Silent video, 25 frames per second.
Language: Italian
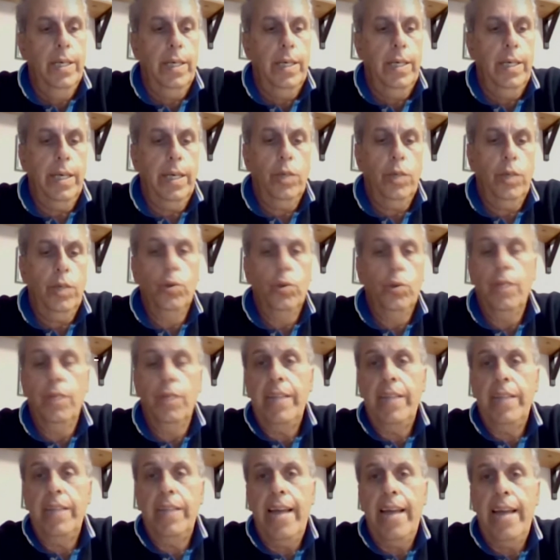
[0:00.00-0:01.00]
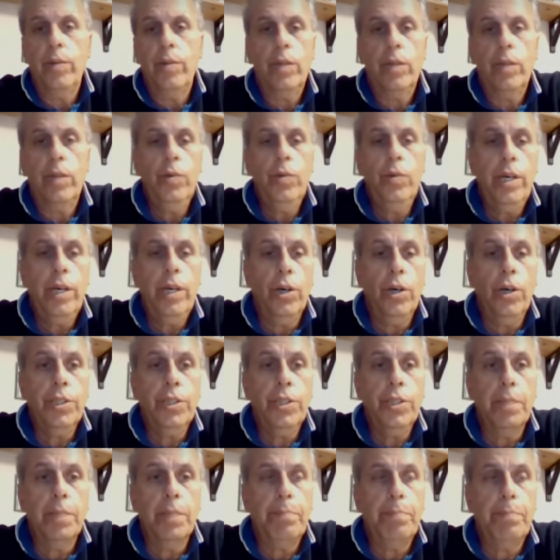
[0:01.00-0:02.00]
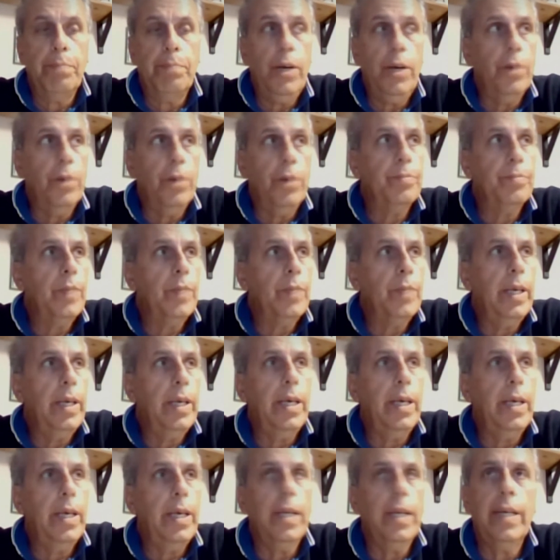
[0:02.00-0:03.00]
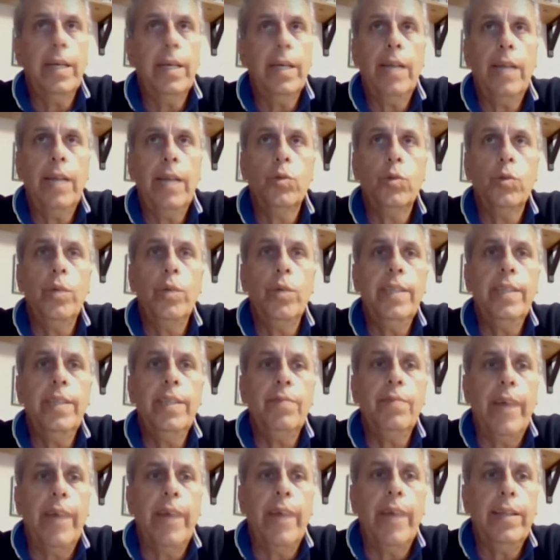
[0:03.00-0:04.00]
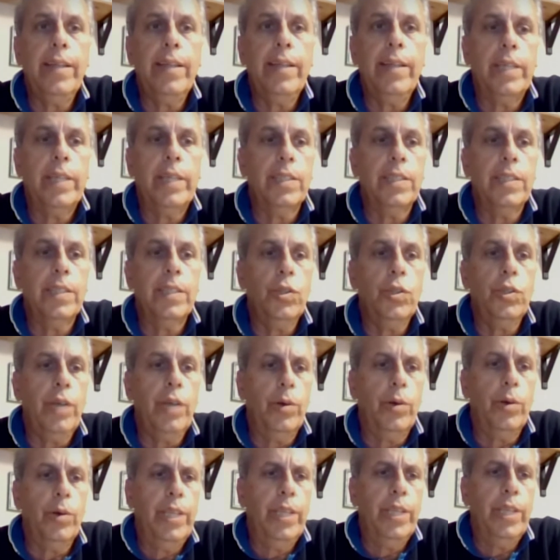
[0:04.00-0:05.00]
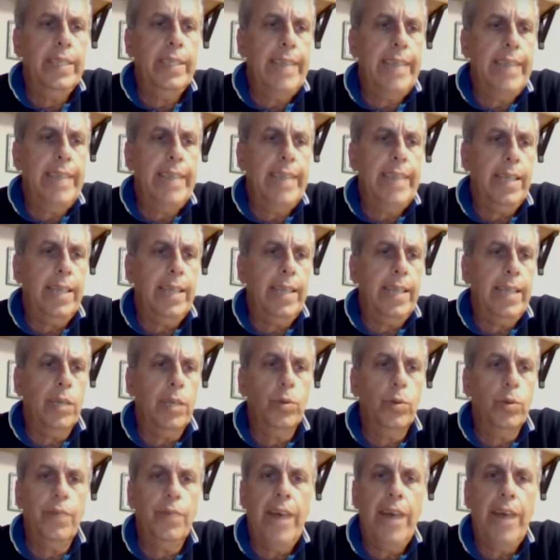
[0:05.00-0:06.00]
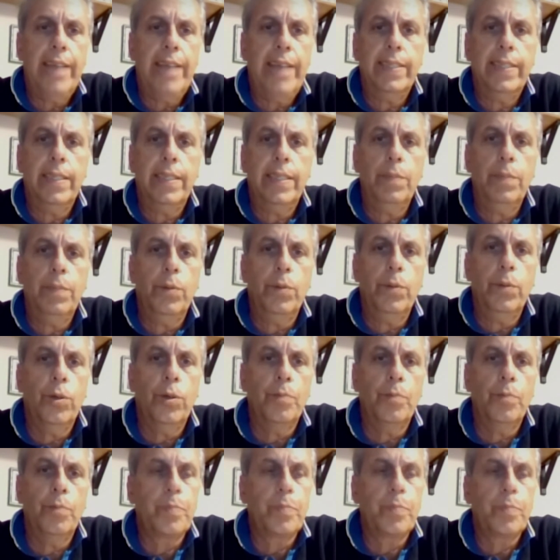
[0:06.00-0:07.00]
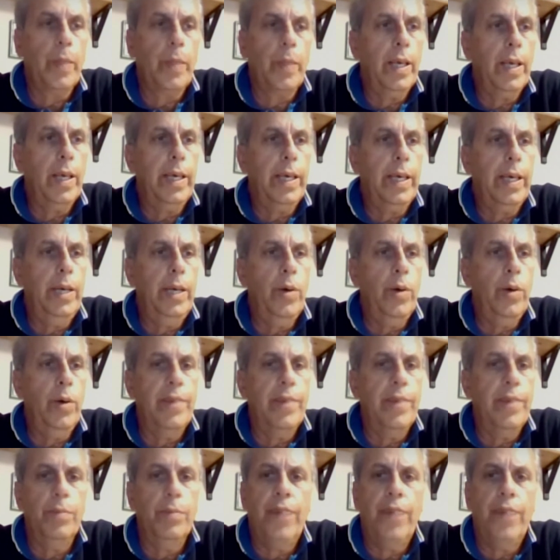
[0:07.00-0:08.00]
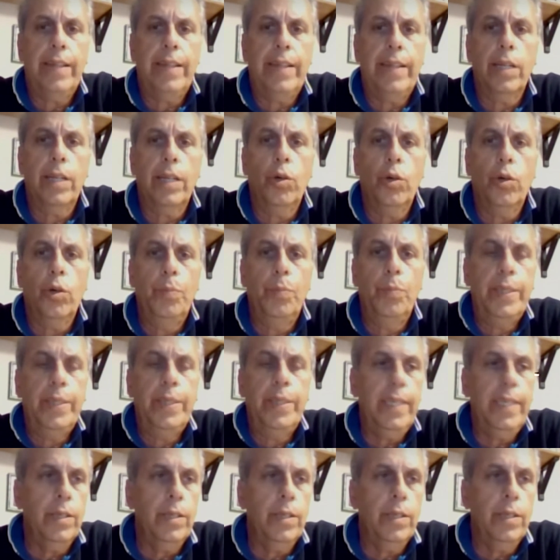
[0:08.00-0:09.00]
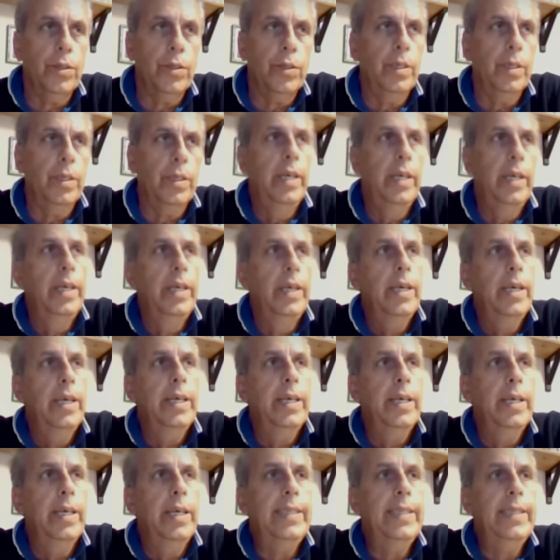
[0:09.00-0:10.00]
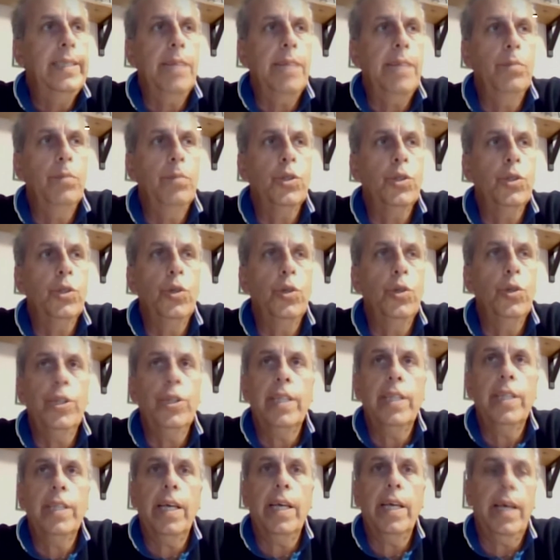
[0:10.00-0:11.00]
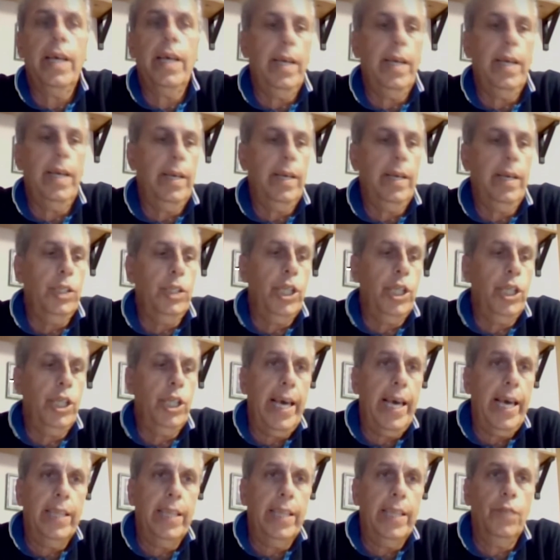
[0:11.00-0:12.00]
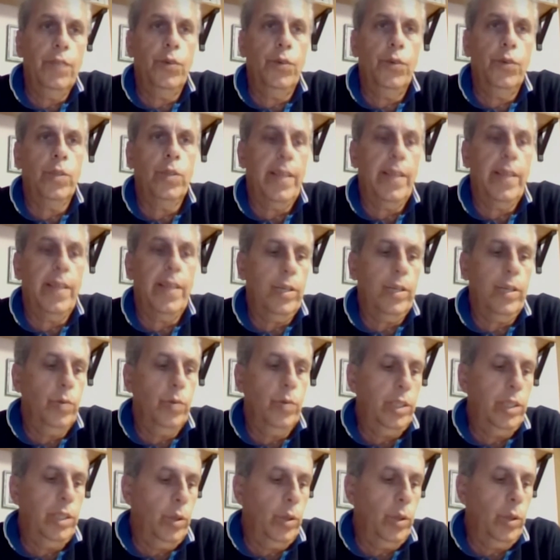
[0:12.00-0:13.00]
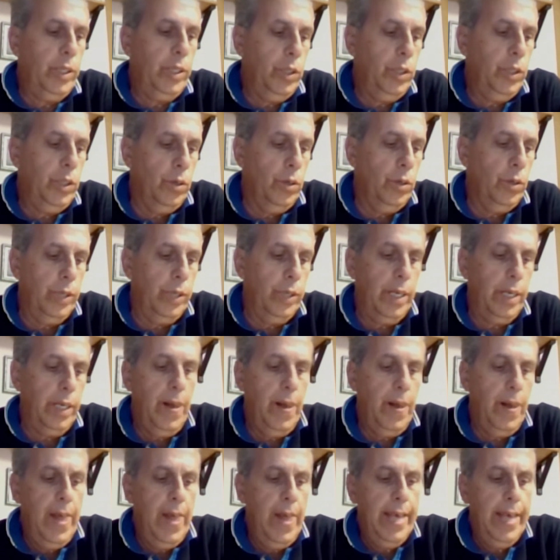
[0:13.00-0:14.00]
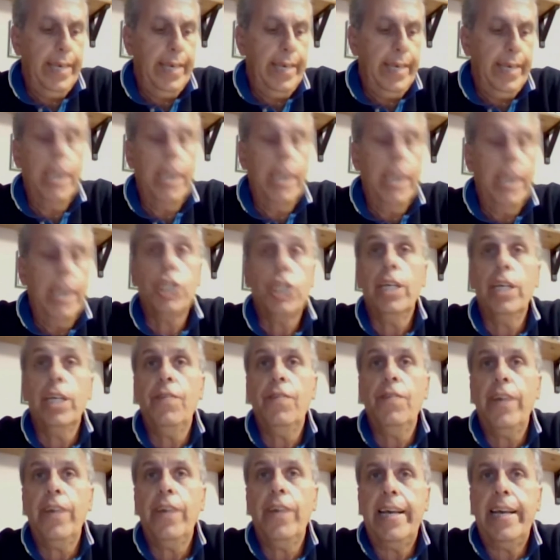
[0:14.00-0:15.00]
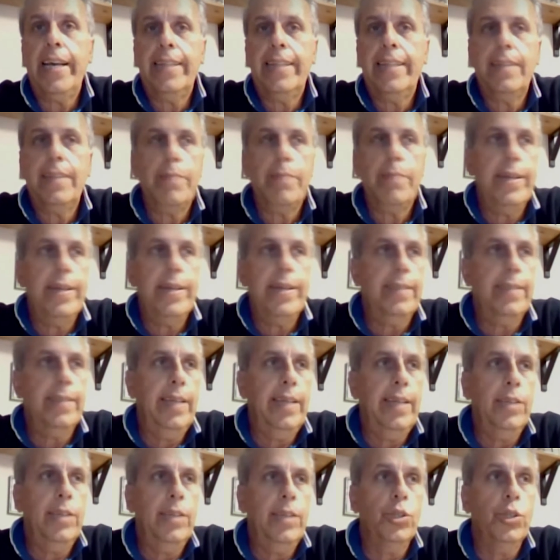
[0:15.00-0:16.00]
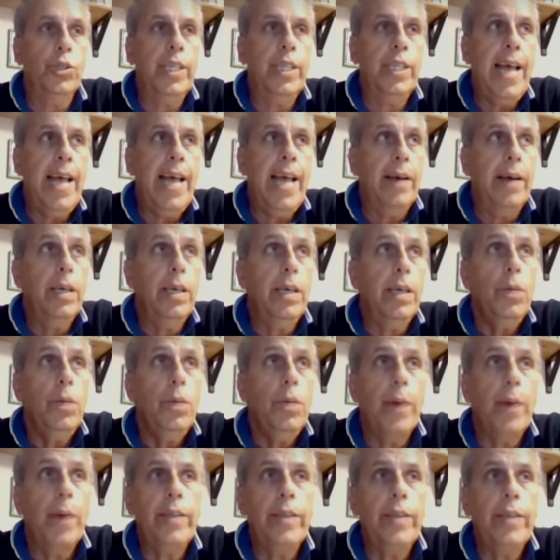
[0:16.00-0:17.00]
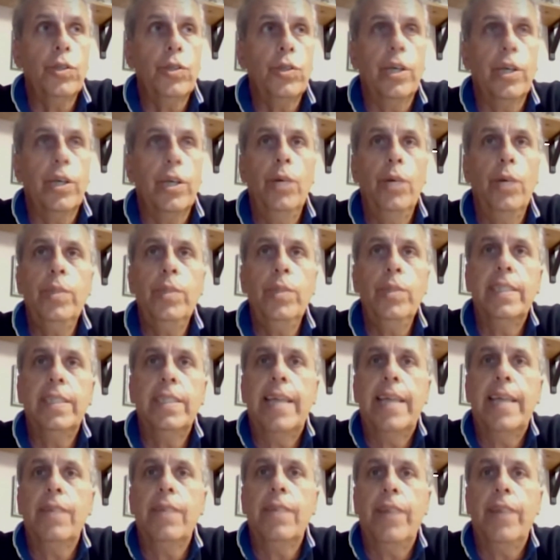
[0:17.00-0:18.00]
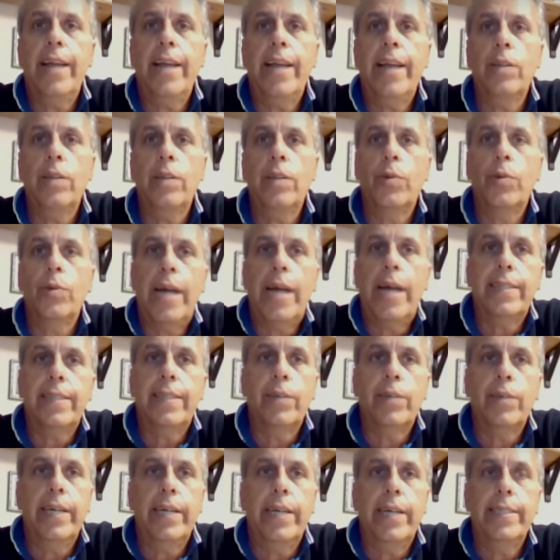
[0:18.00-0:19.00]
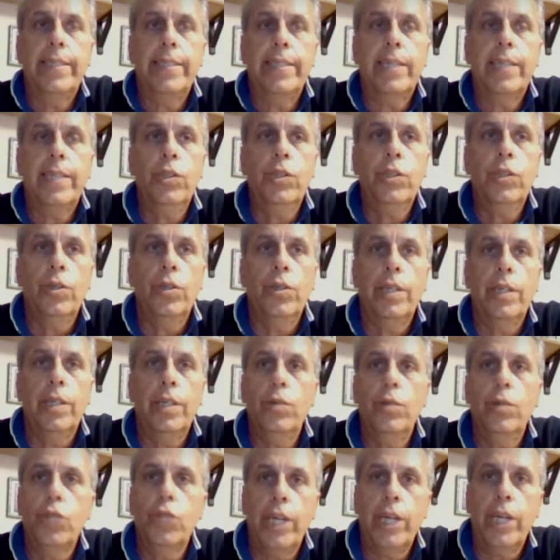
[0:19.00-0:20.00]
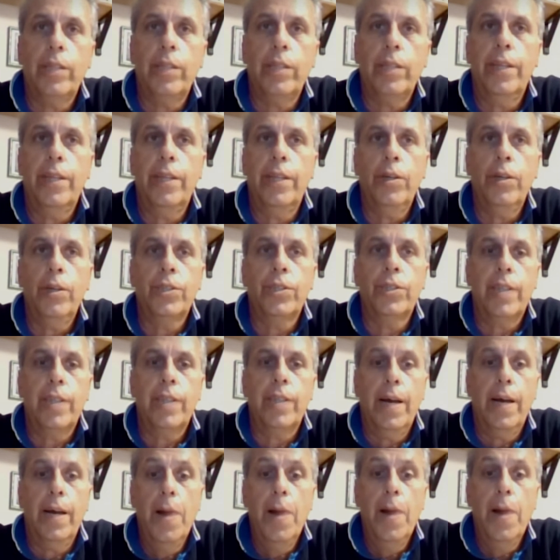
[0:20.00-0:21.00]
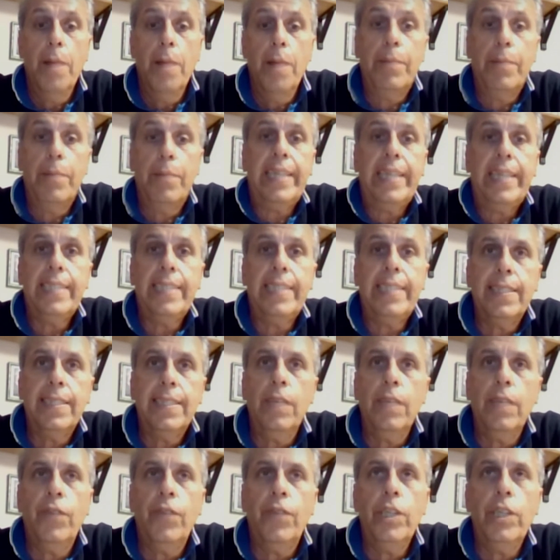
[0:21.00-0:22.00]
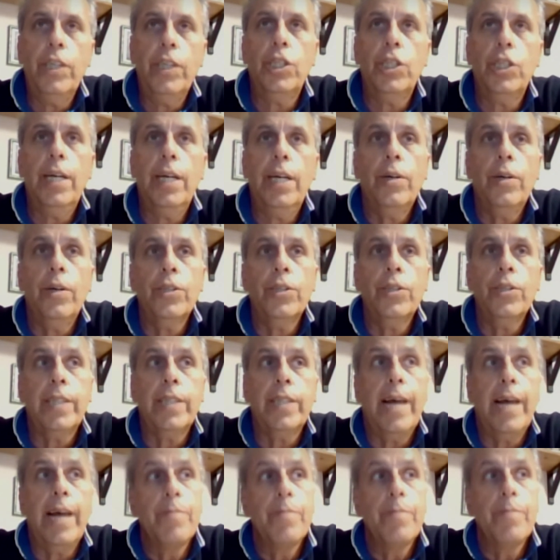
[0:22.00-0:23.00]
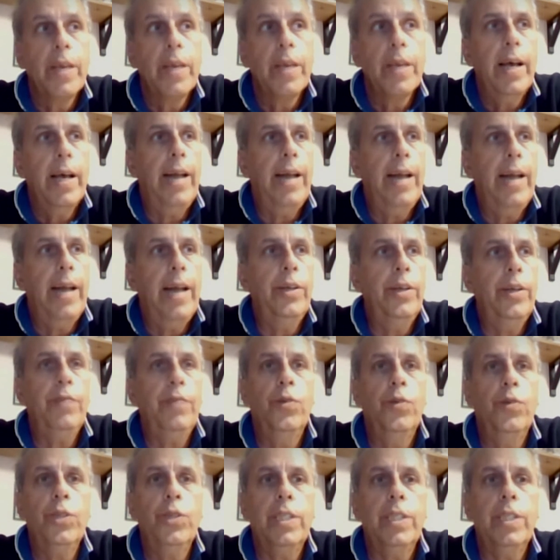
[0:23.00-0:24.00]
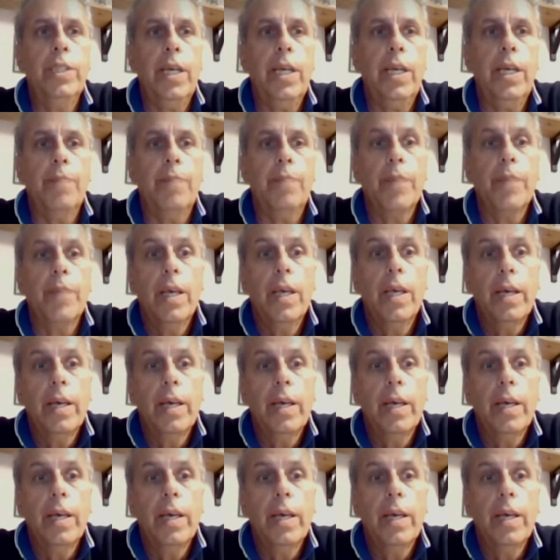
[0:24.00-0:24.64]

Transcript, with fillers: eh, condividendo alcune cose, però eh, nel suo intervento l'assessore ha utilizzato alcune frasi tipo che noi avremmo fatto il compitino, che saremmo sordi e ciechi di fronte ad alcune situazioni, che ce ne frega altamente delle società. Io penso che lui si stia riferendo ad un'altra organizzazione, non certo alla nostra, perché se si riferisce alla nostra allora forse